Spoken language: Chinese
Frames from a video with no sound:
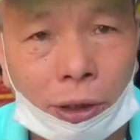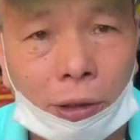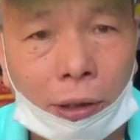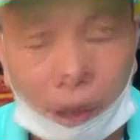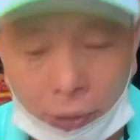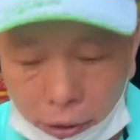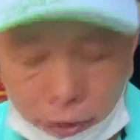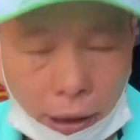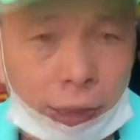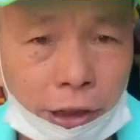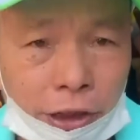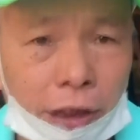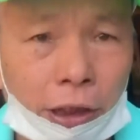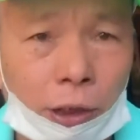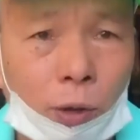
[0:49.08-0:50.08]
时候，
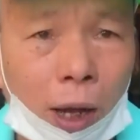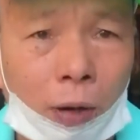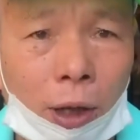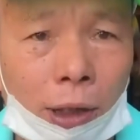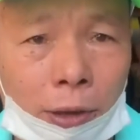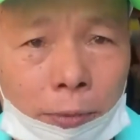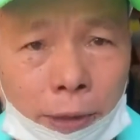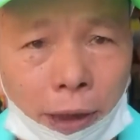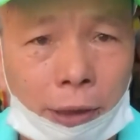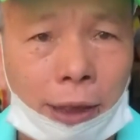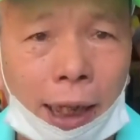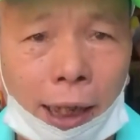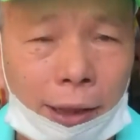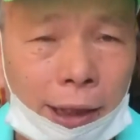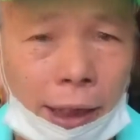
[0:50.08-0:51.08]
觉得怪怪，怎么
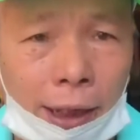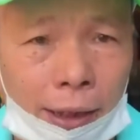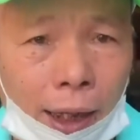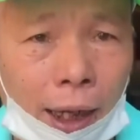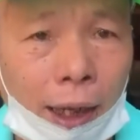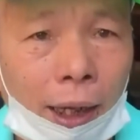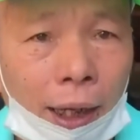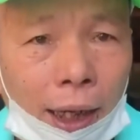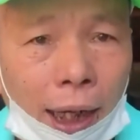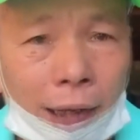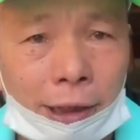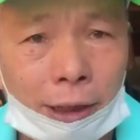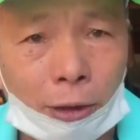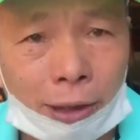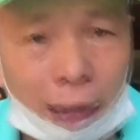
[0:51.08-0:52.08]
像个脸呐、
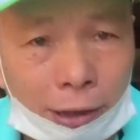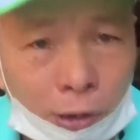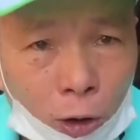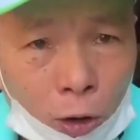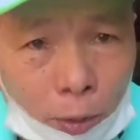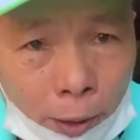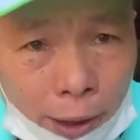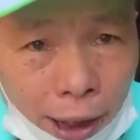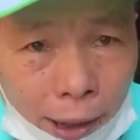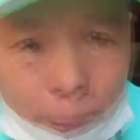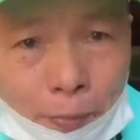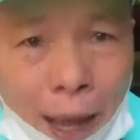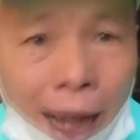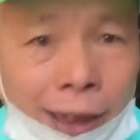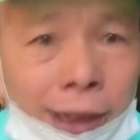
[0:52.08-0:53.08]
啊，结果他从后面给他
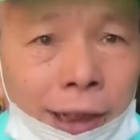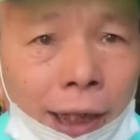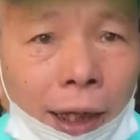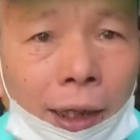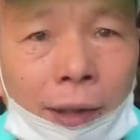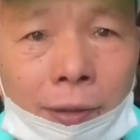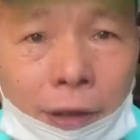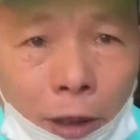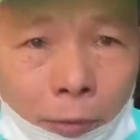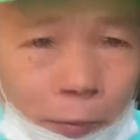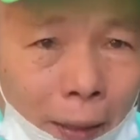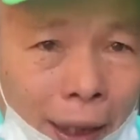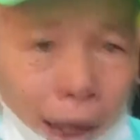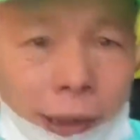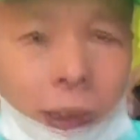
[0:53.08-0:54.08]
扒一下，然后
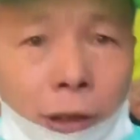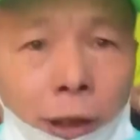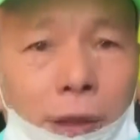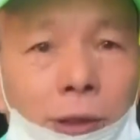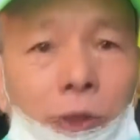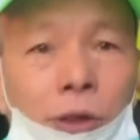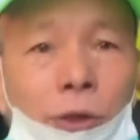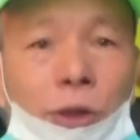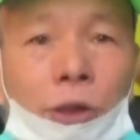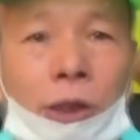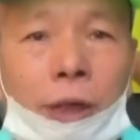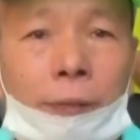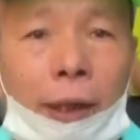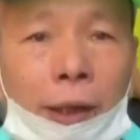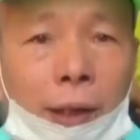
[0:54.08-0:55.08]
把它丢到池子
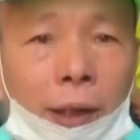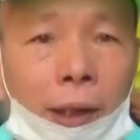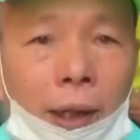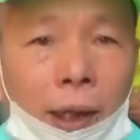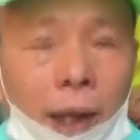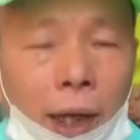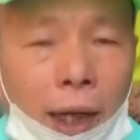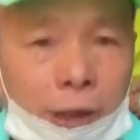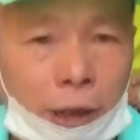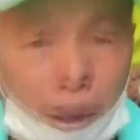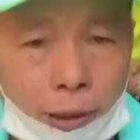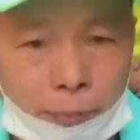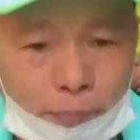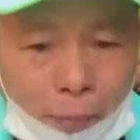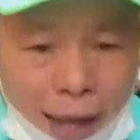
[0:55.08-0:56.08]
里面。嗯哼，结
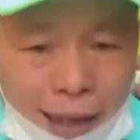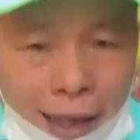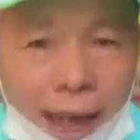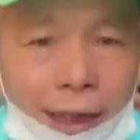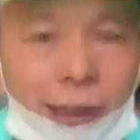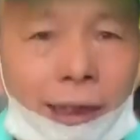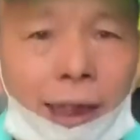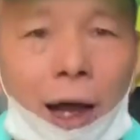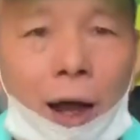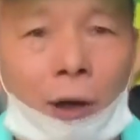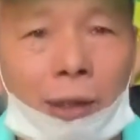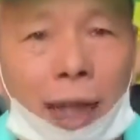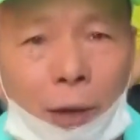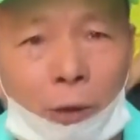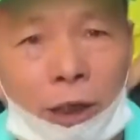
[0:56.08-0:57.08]
果扒他一下，
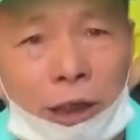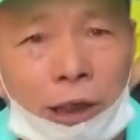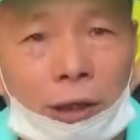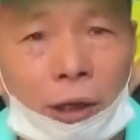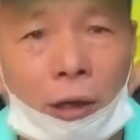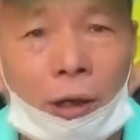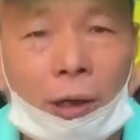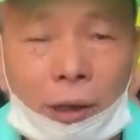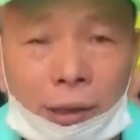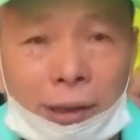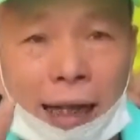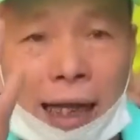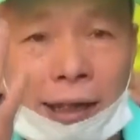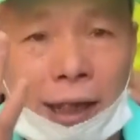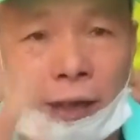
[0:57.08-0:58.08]
我他回去哦，
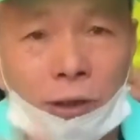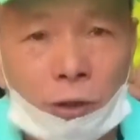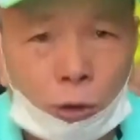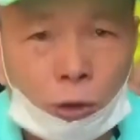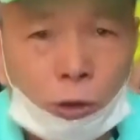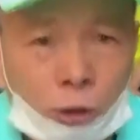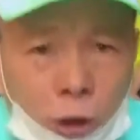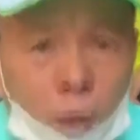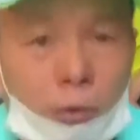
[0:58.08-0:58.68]
三天手都